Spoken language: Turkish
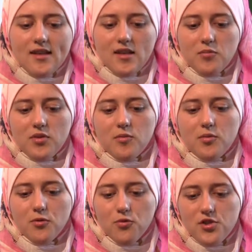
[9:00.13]

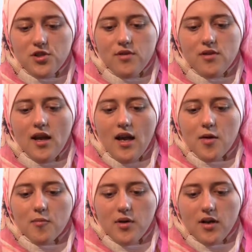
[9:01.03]
Allah'tan başka hiçbir
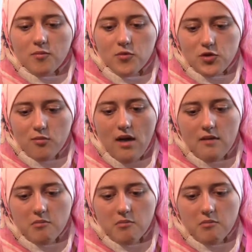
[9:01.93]
ilah yoktur.